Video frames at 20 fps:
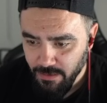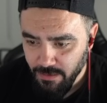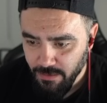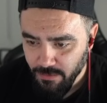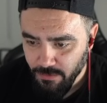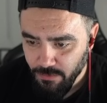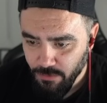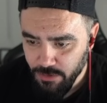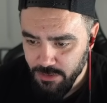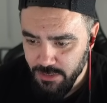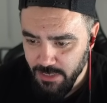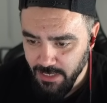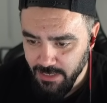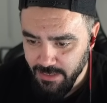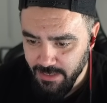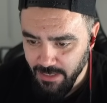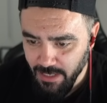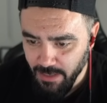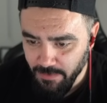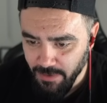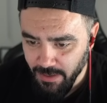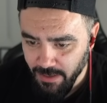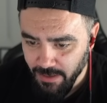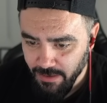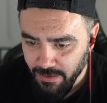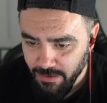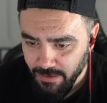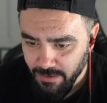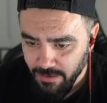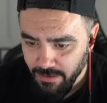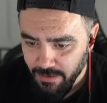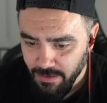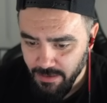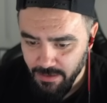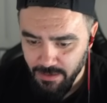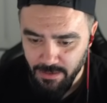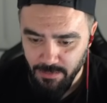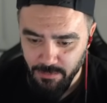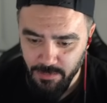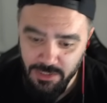Hoşuna gitti değil mi?
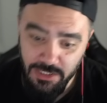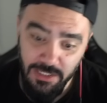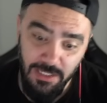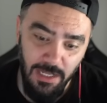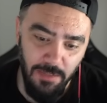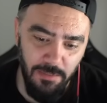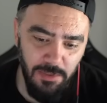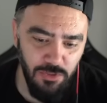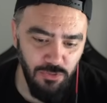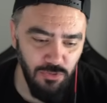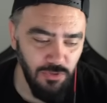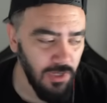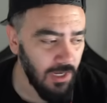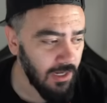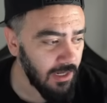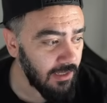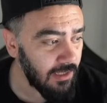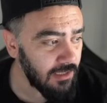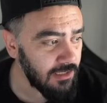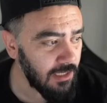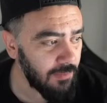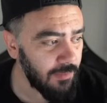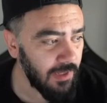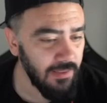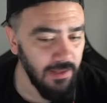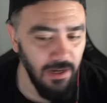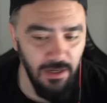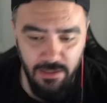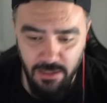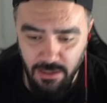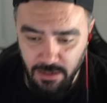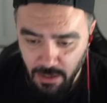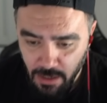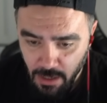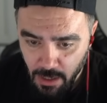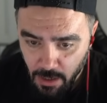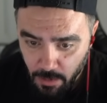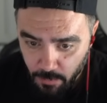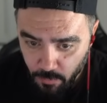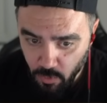bir şey diyemez. Çünkü arkadaşlar ben de artık
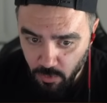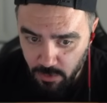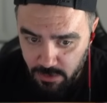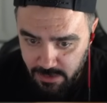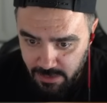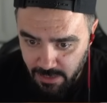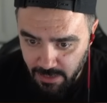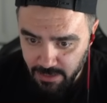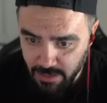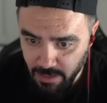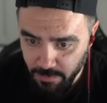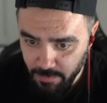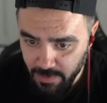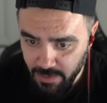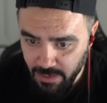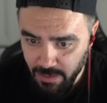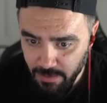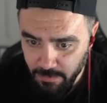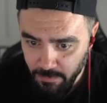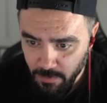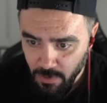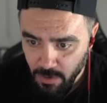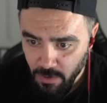polislerden biriyim.